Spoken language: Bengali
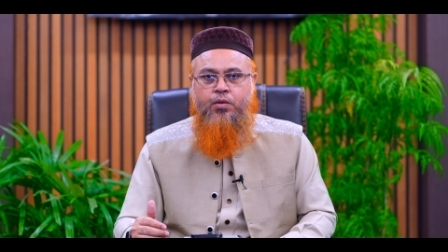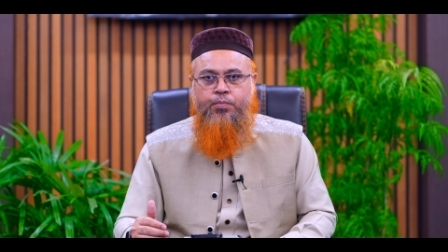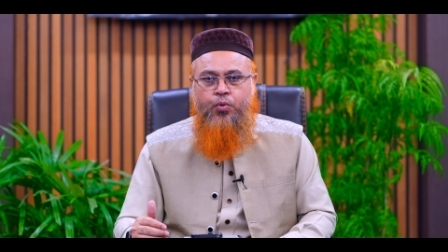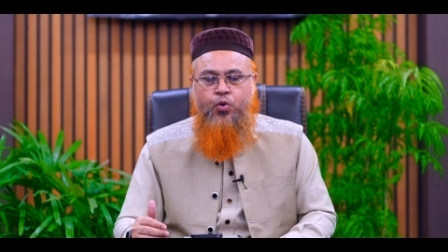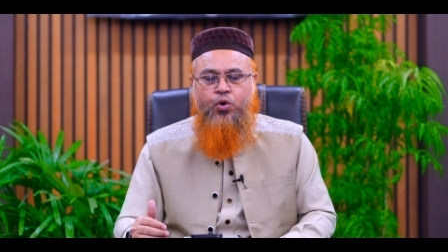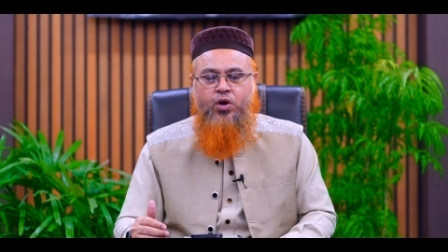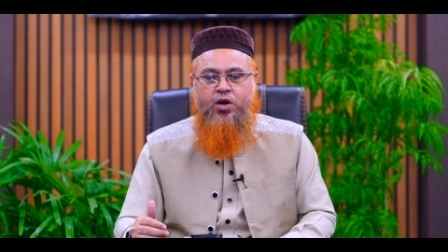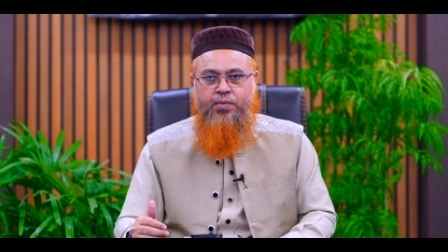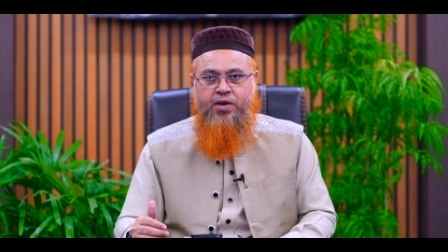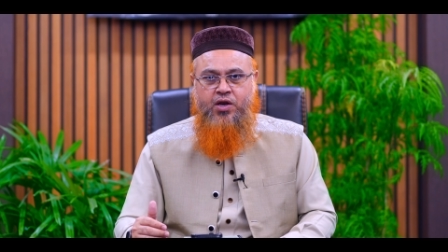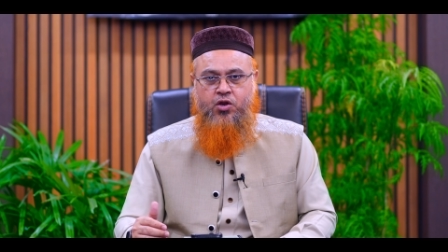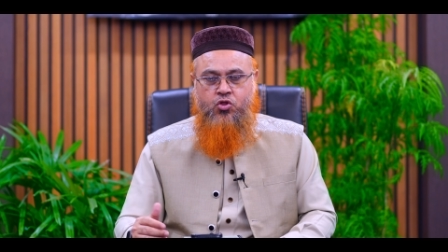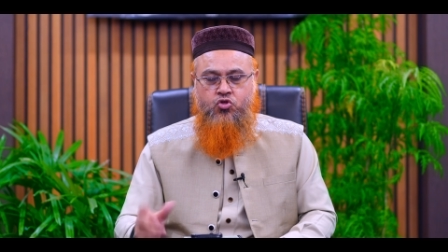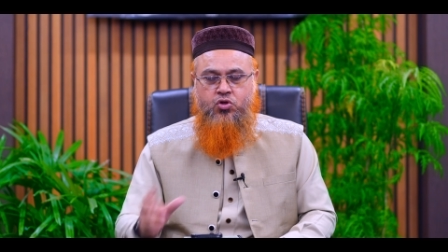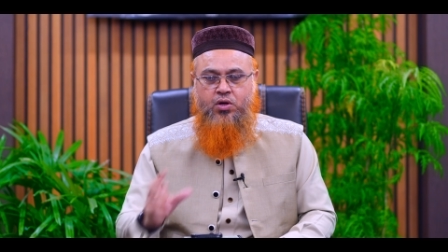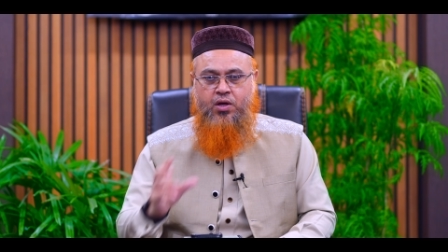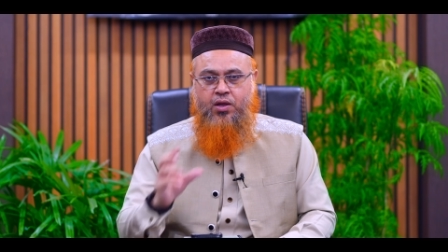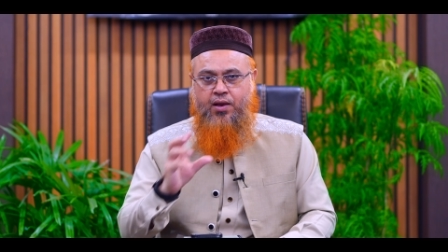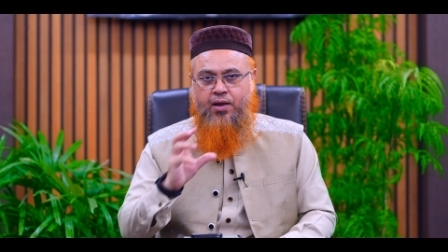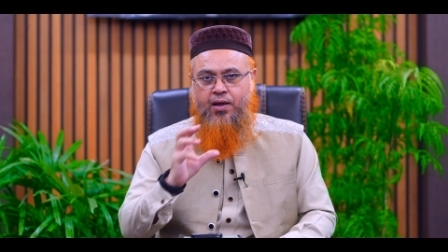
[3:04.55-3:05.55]
পড়ে নেবেন
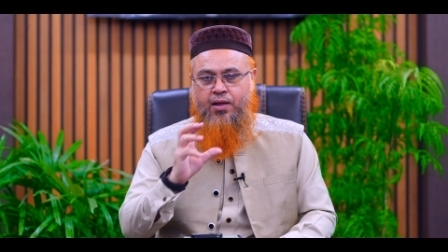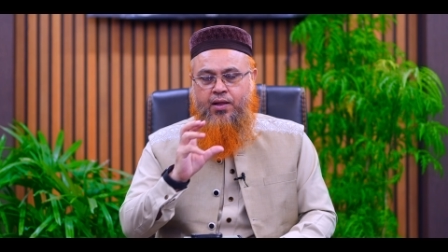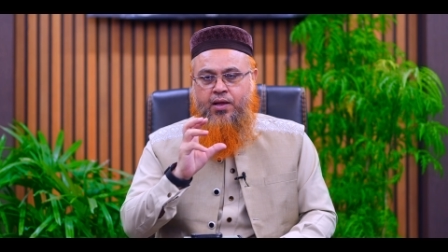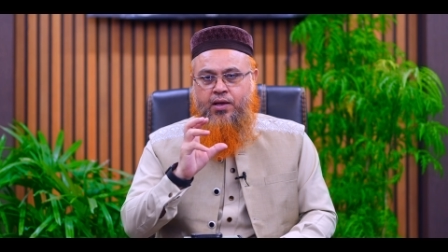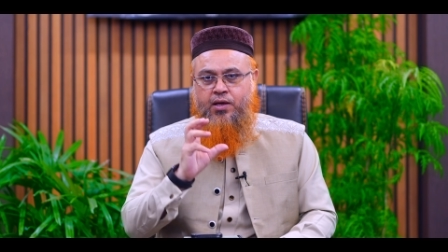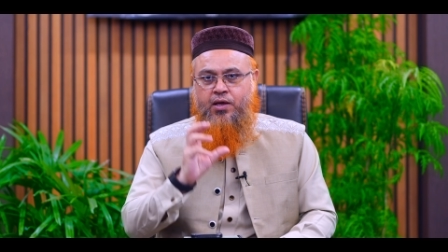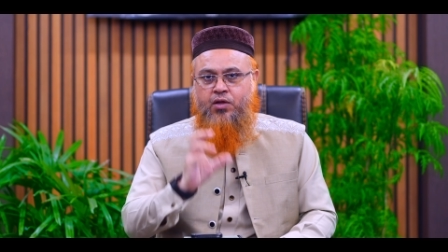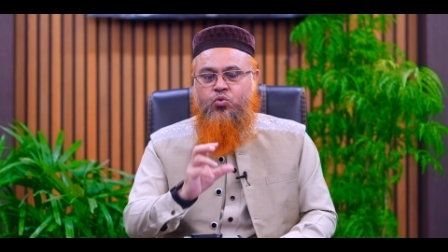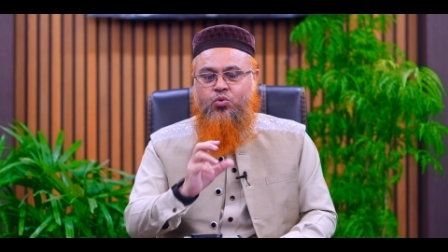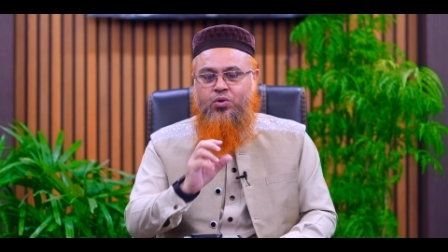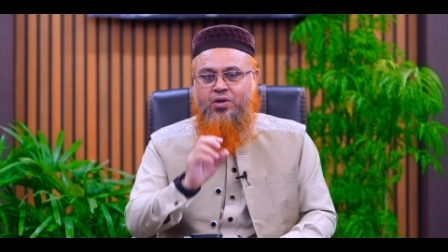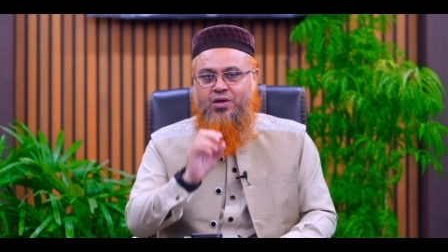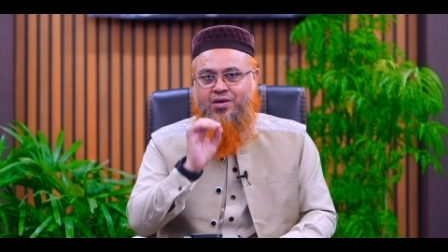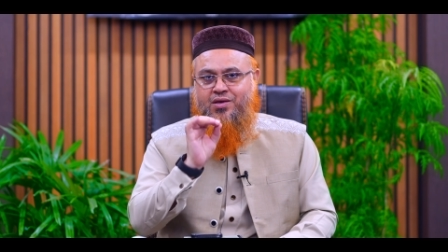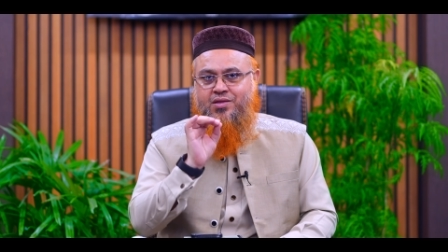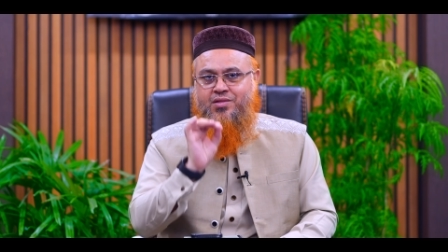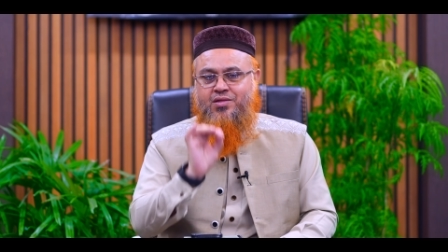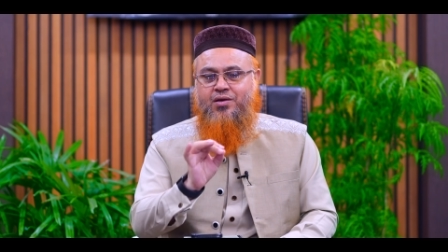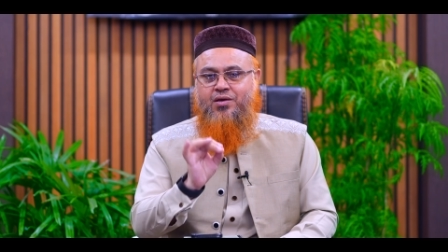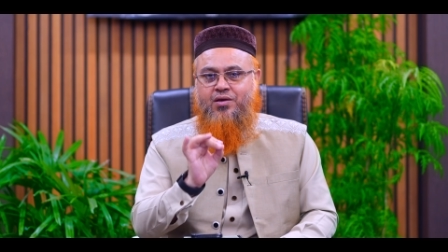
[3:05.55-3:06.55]
ইনশাআল্লাহ কিন্তু
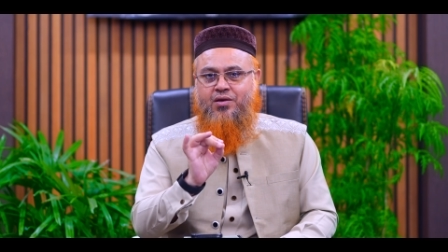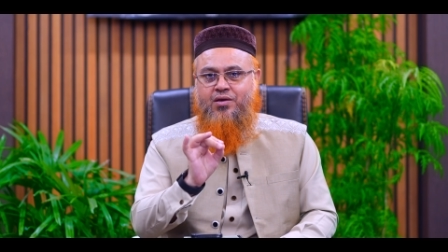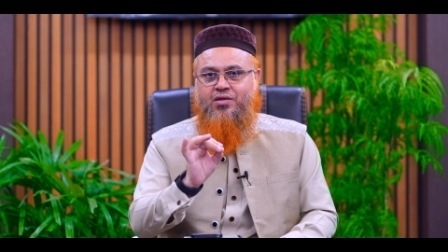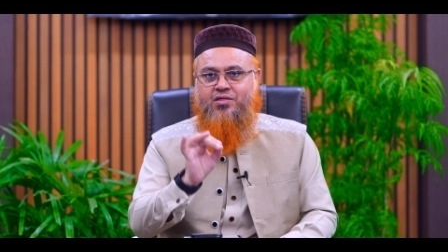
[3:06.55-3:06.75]
এই যে